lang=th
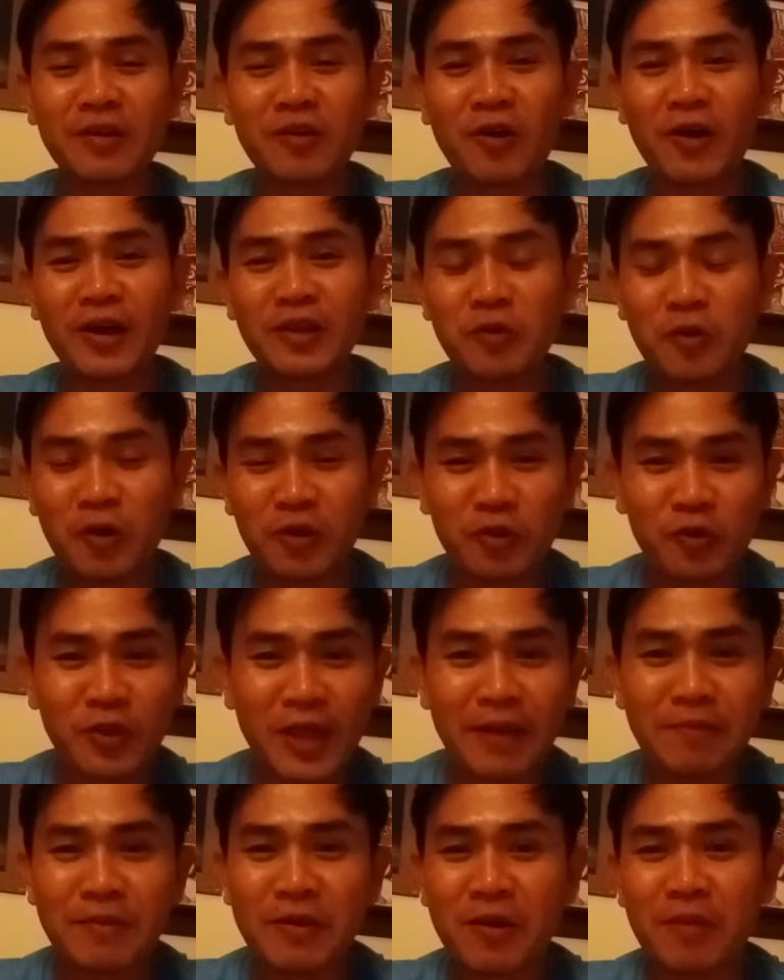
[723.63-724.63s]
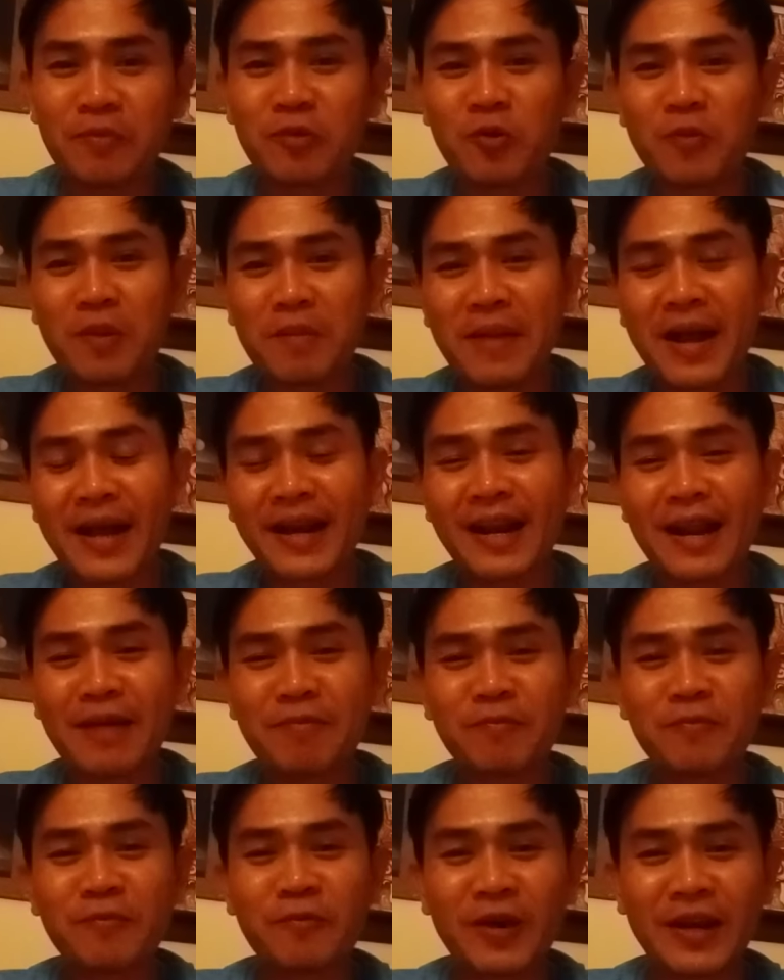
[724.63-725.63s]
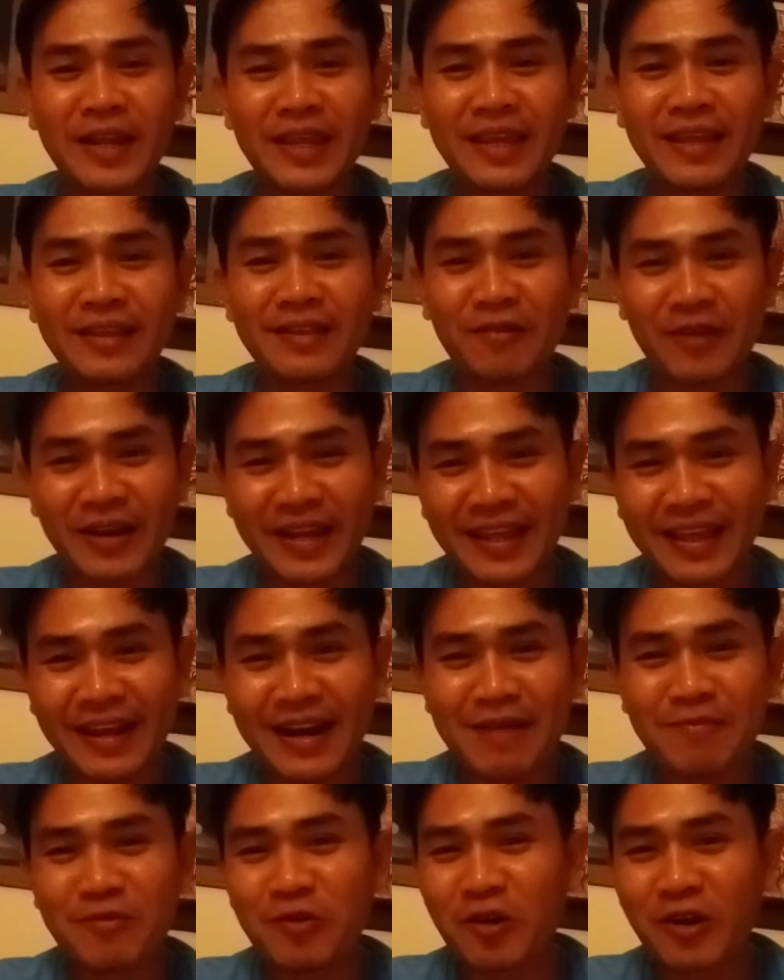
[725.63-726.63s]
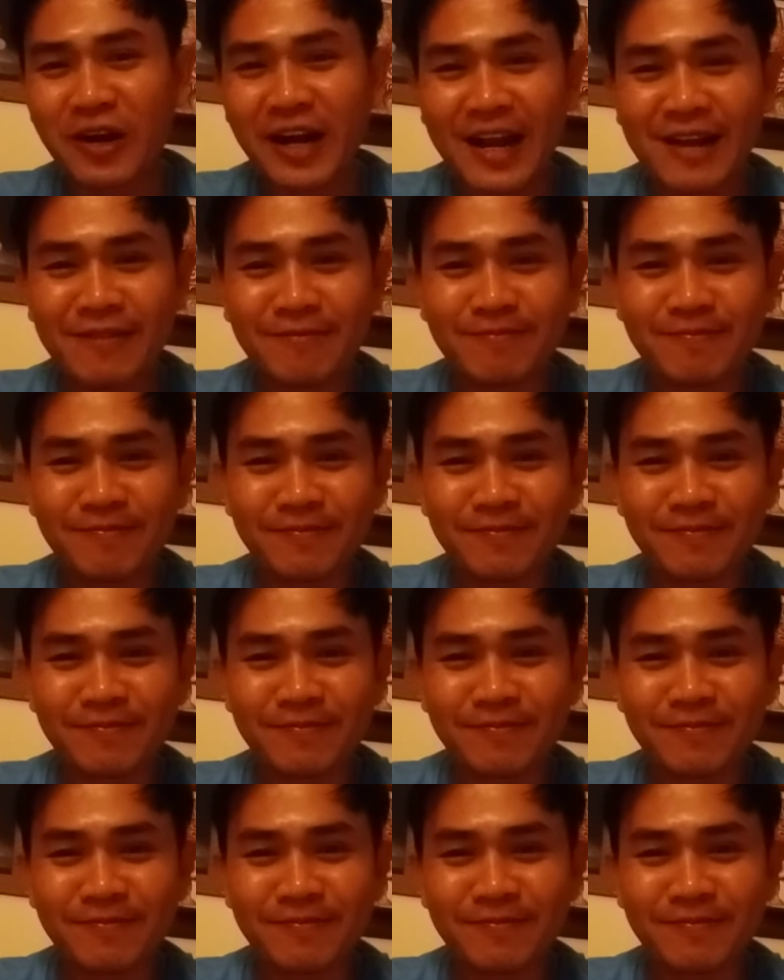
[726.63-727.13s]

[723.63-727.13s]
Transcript: ขอให้ทุกคนทุกท่านมีความสุขมาก ๆ นะครับ วันนี้สวัสดีครับทุกคนครับ